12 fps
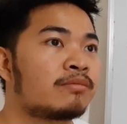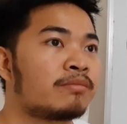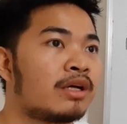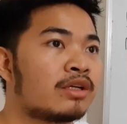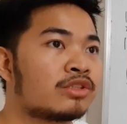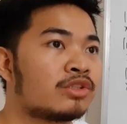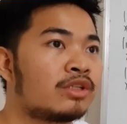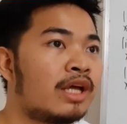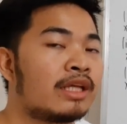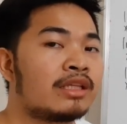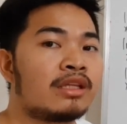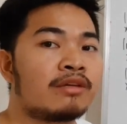function
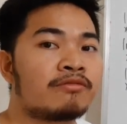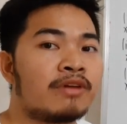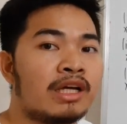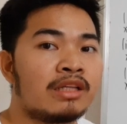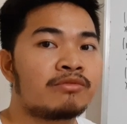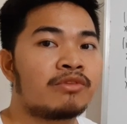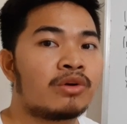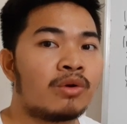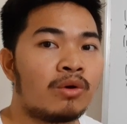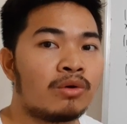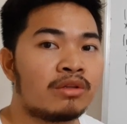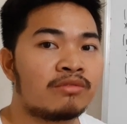ay defined for
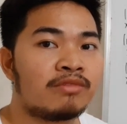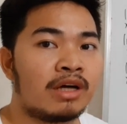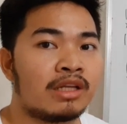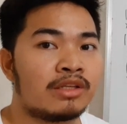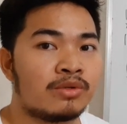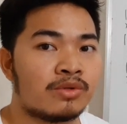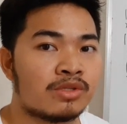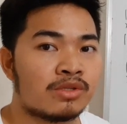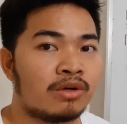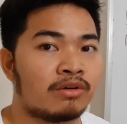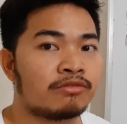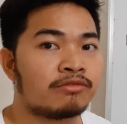all
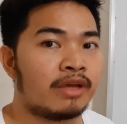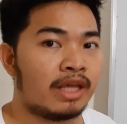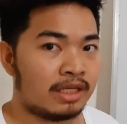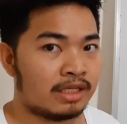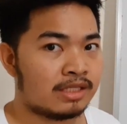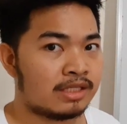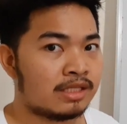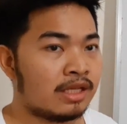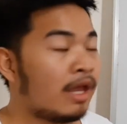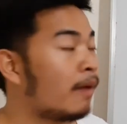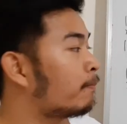values of x.